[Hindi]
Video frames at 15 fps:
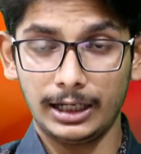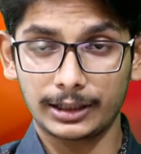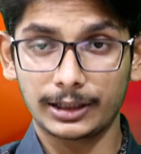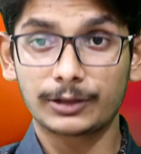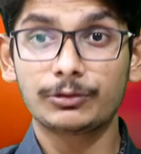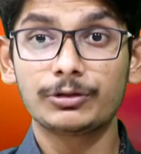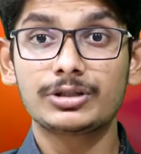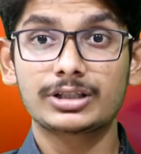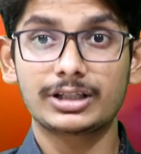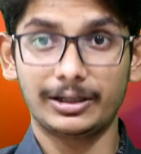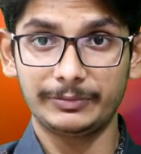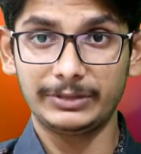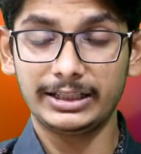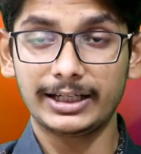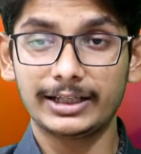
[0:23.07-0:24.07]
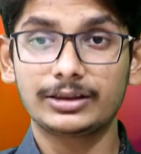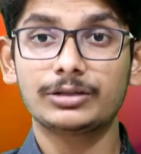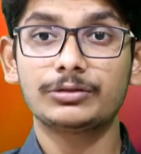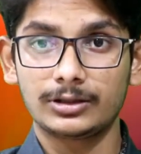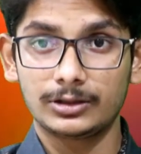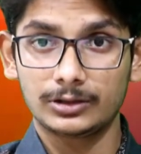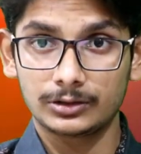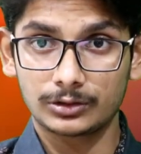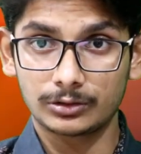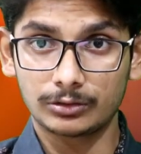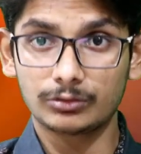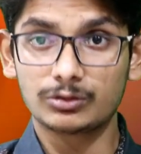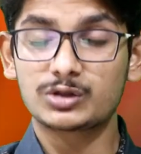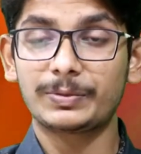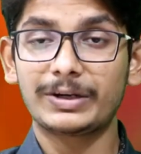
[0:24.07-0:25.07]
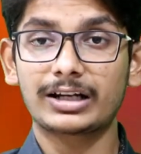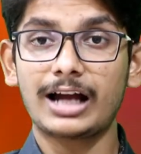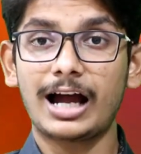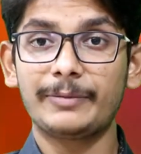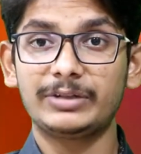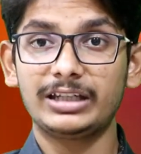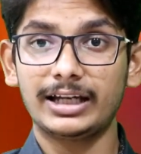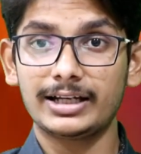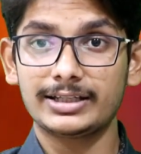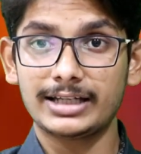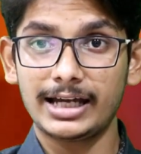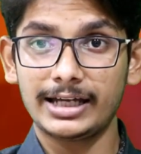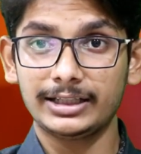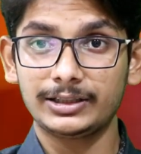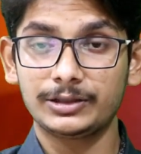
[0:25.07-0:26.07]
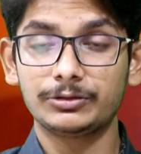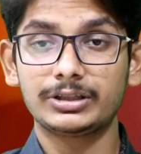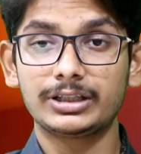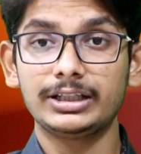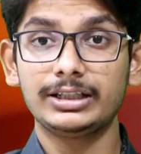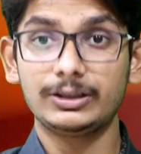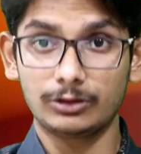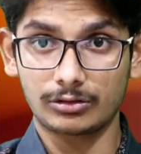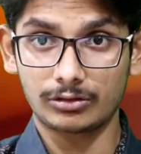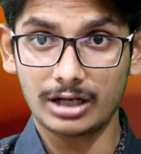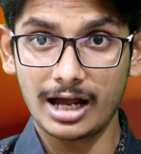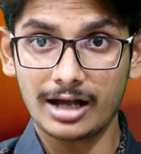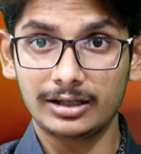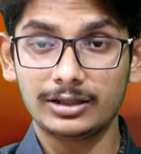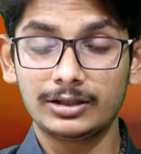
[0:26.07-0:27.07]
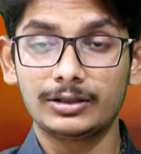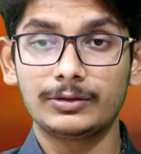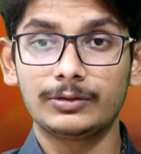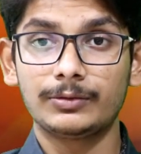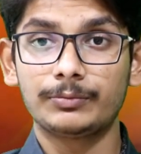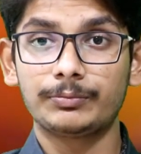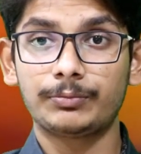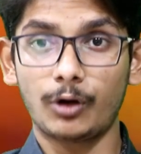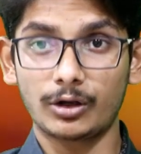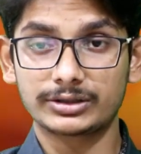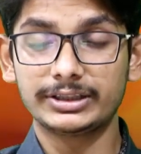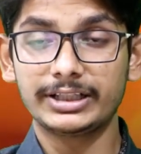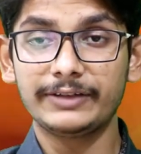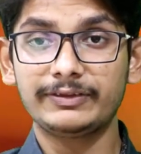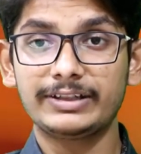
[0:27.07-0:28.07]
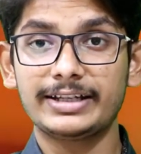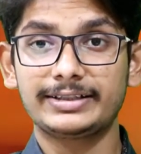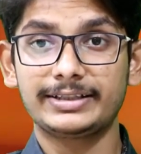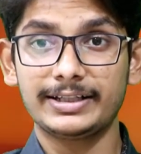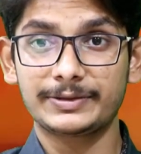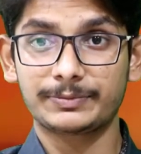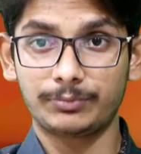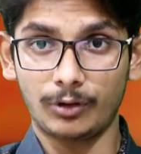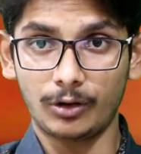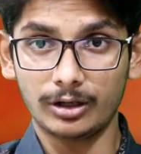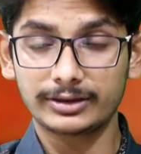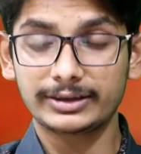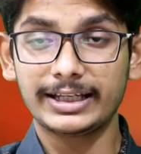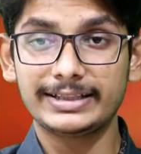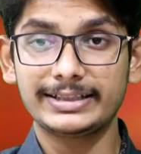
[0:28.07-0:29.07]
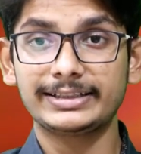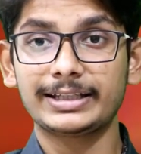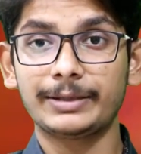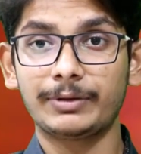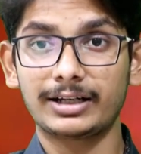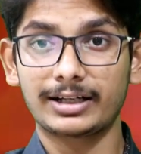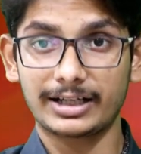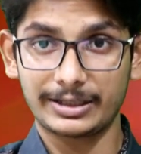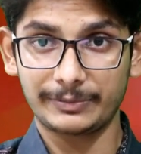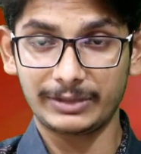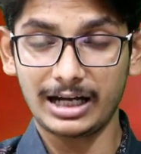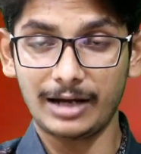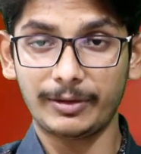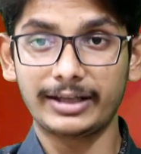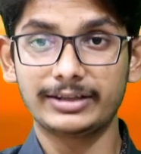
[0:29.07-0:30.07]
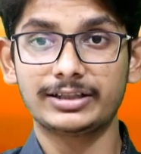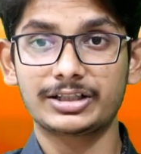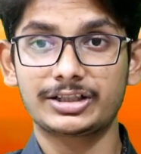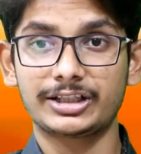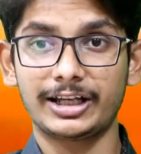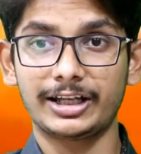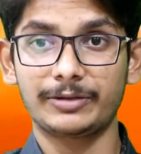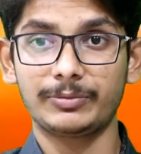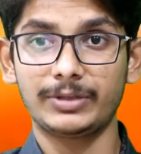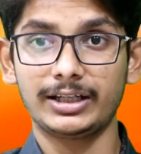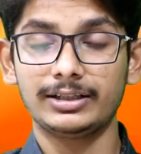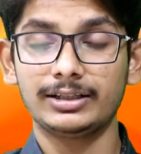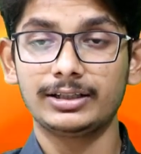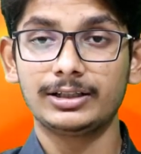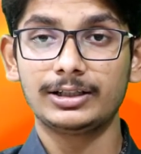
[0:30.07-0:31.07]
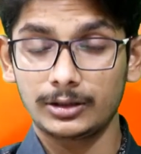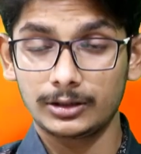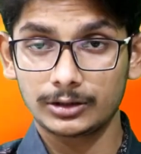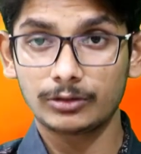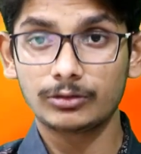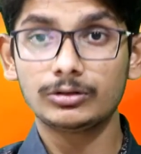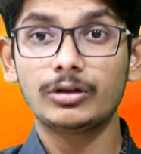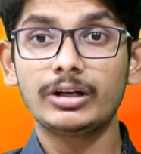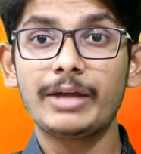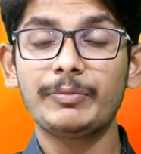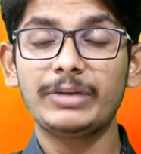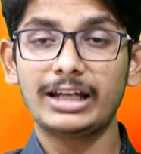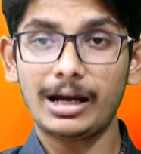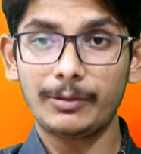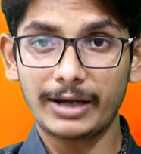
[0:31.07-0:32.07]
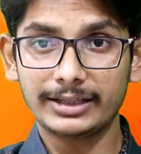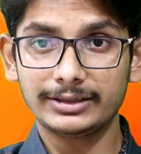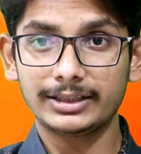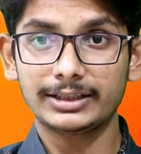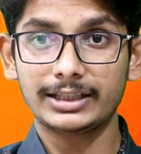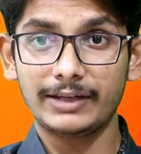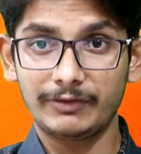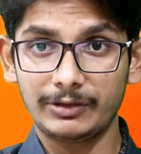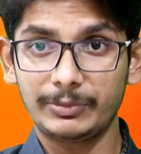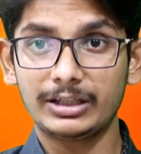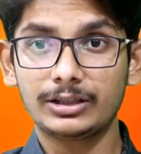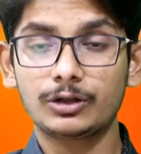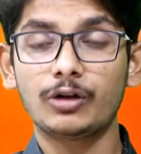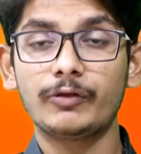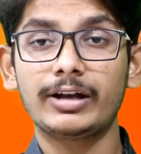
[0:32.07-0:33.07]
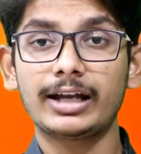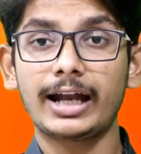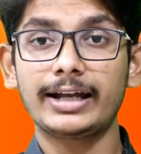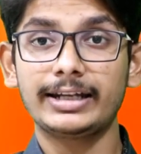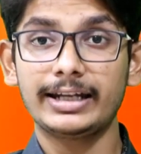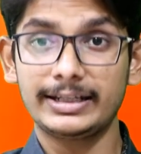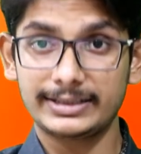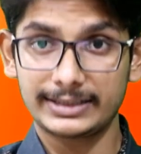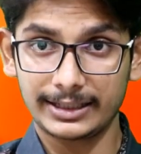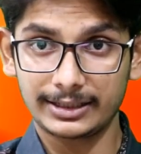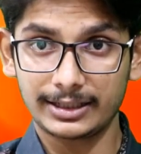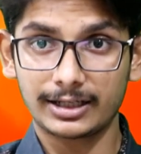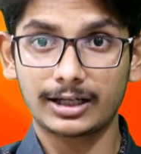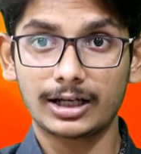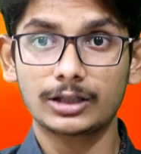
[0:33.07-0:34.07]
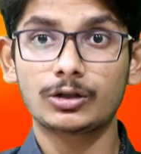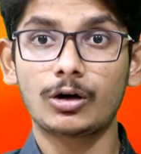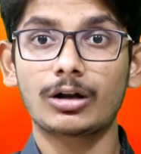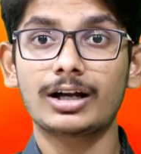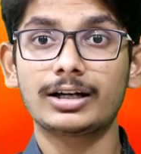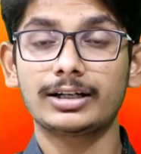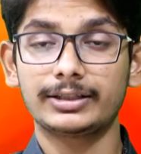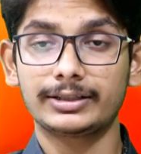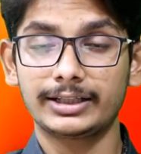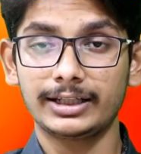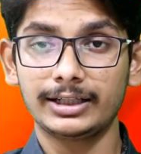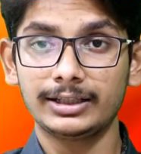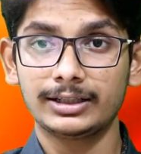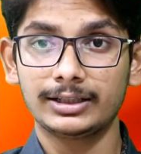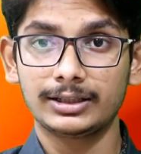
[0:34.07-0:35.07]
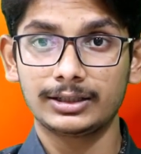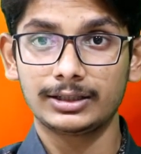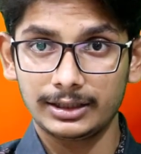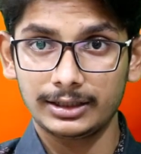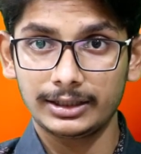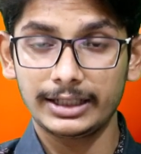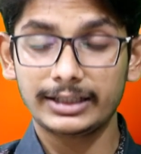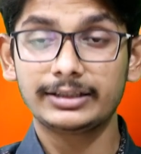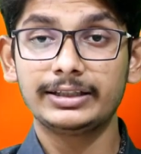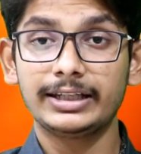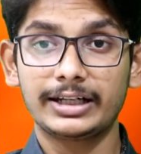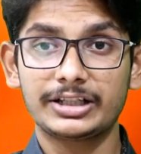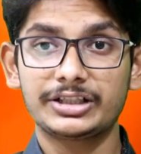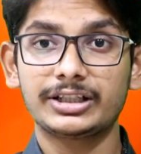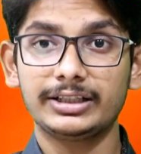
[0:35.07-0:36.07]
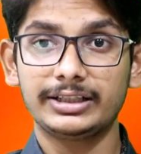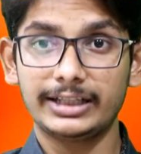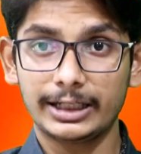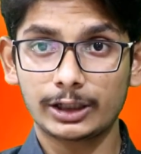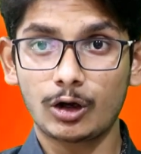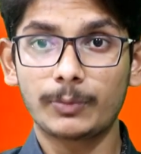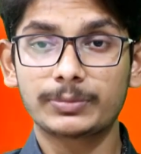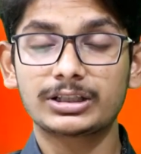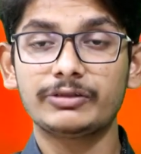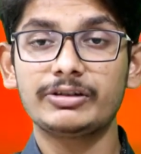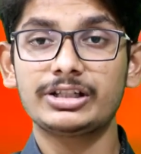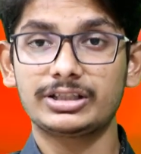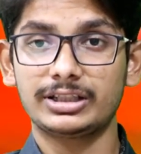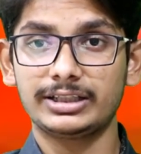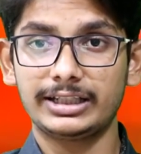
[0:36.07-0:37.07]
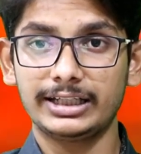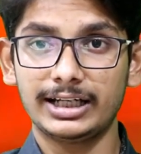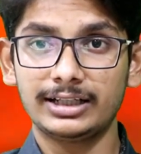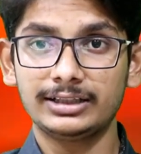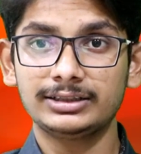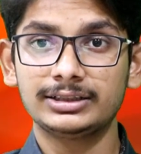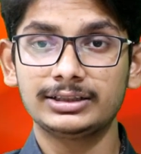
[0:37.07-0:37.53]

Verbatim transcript: अगर कुछ कमी है तो तो उस पर काम किया जाए क्योंकि कोरोना पॉजिटिव केसेस बहुत तेजी से बढ़ रहे हैं मीरा भाईंदर शहर में तो उन्होंने मीरा भाईंदर के विभिन्न कोविड नाइन्टीन सेंटर का दौरा करके एक निरीक्षण किया एक ऑब्जर्वेशन किया